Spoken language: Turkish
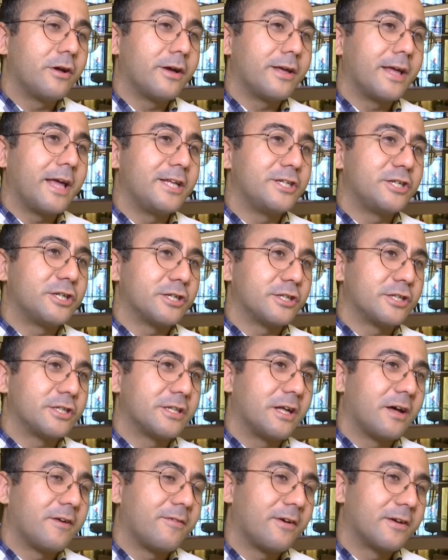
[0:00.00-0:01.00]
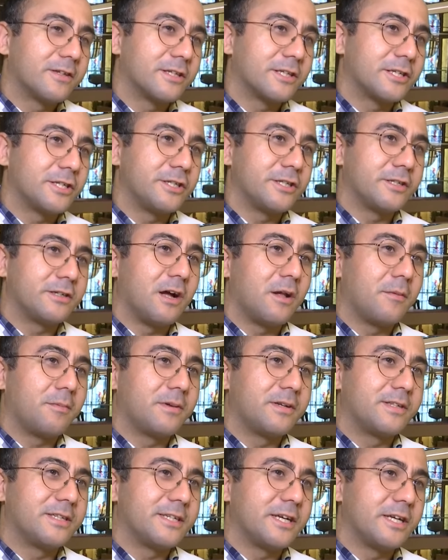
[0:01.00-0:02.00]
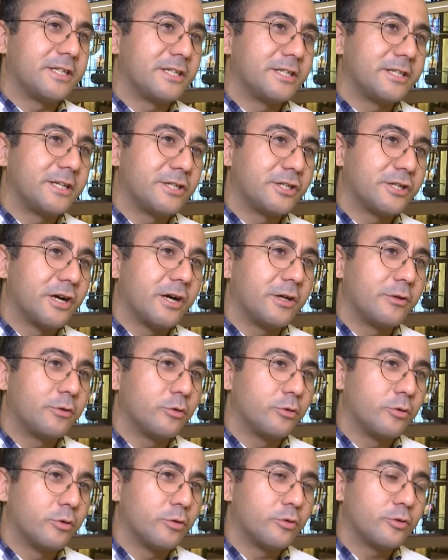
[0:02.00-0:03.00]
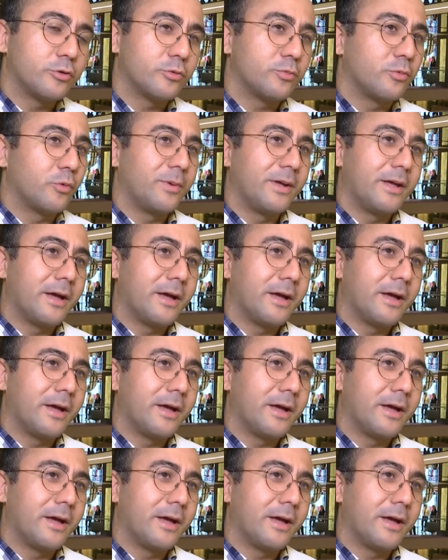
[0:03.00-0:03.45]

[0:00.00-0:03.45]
daha genç yaşta daha fazla kişinin kalp krizi geçirine şahit oluyoruz. Bu bir